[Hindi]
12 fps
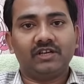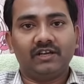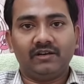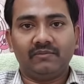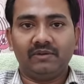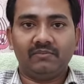
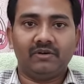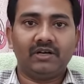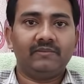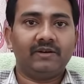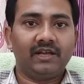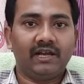शहर में बड़े
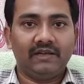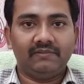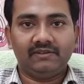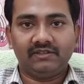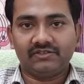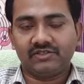बड़े
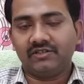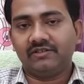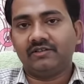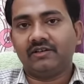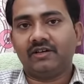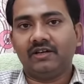आयुर्वेद के
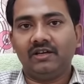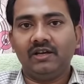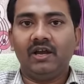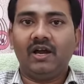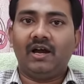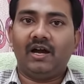चिकित्सक हैं
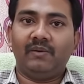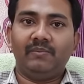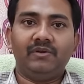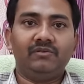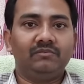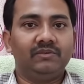आप
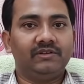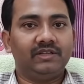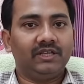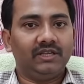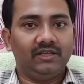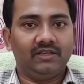भी उनमें से
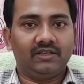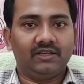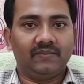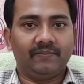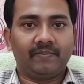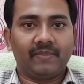एक
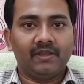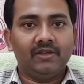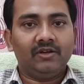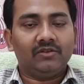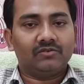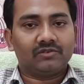हैं
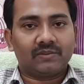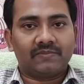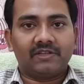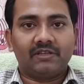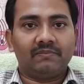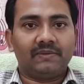तो
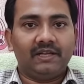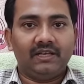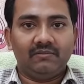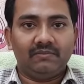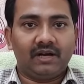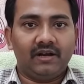सबसे पहली
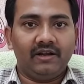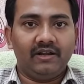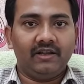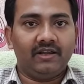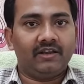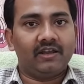
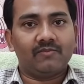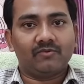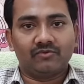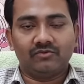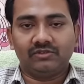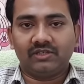ब्रांडिंग है कि आपको
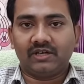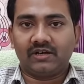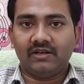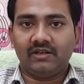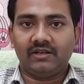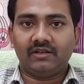खुद
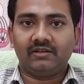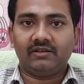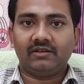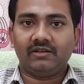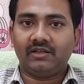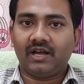करनी है
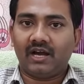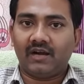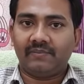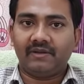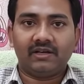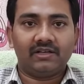कि
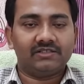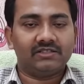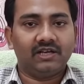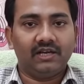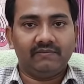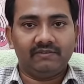आप एक अच्छे
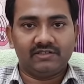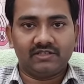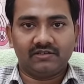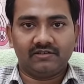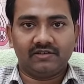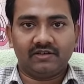आयुर्वेद
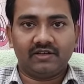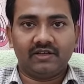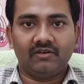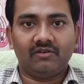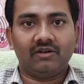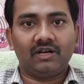चिकित्सक हैं
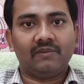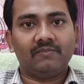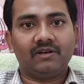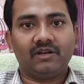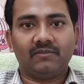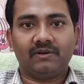और आप
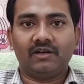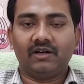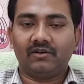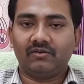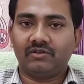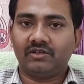लगभग हर
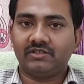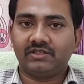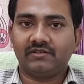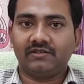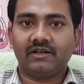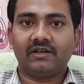रोग की
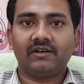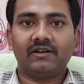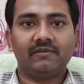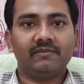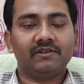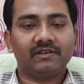चिकित्सा करने
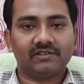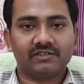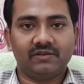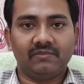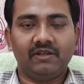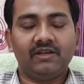में
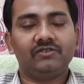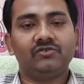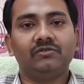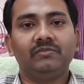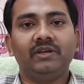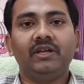सक्षम हैं या
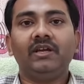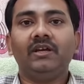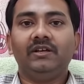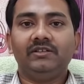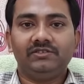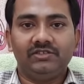जो भी
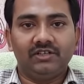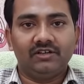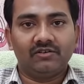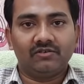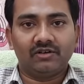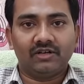जीर्ण
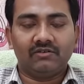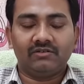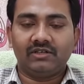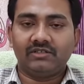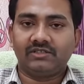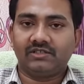रोग है
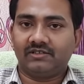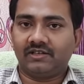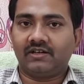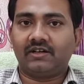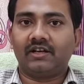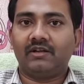उनकी चिकित्सा
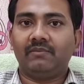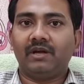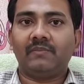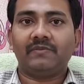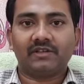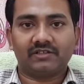करने में
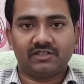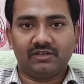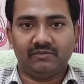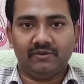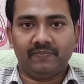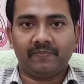आप
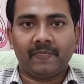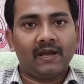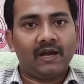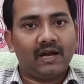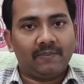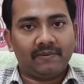सक्षम हैं
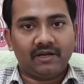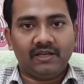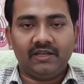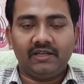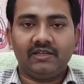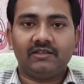आप
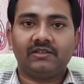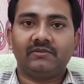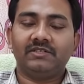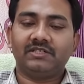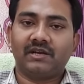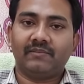कहेंगे तभी
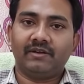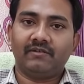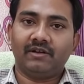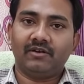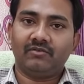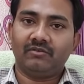सामने
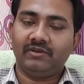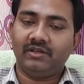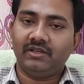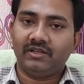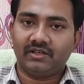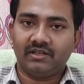वाले को भी
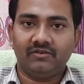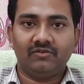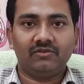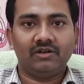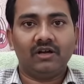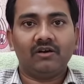यकीन
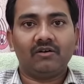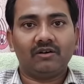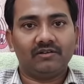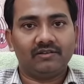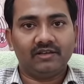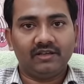होगा और
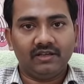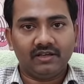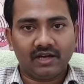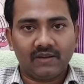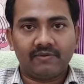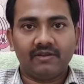इससे एक
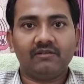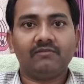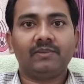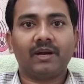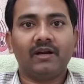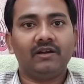आपकी
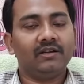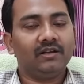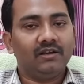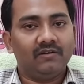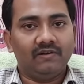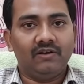ब्रांड
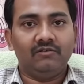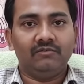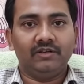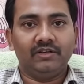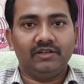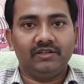वैल्यू
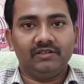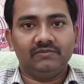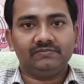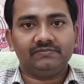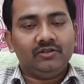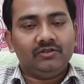बनेगी
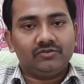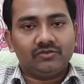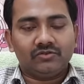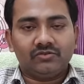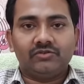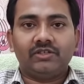जो
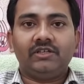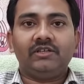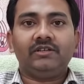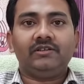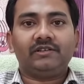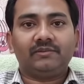दूसरी
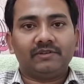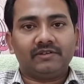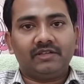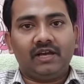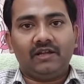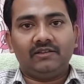
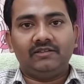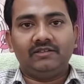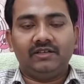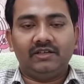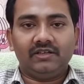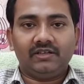समस्या आती
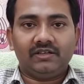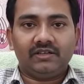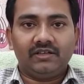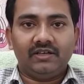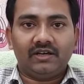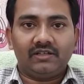है
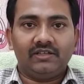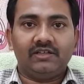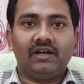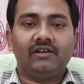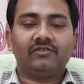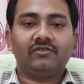कि
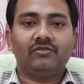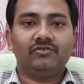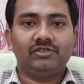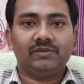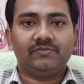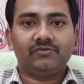अधिकांश लोग
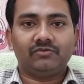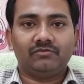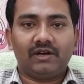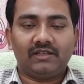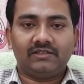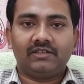जब
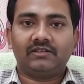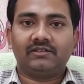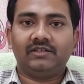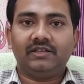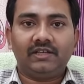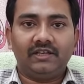शुरुआत करते
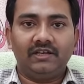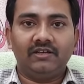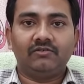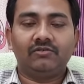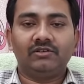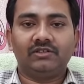हैं क्लिनिक
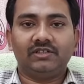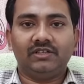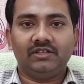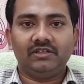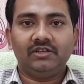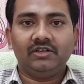खोलते हैं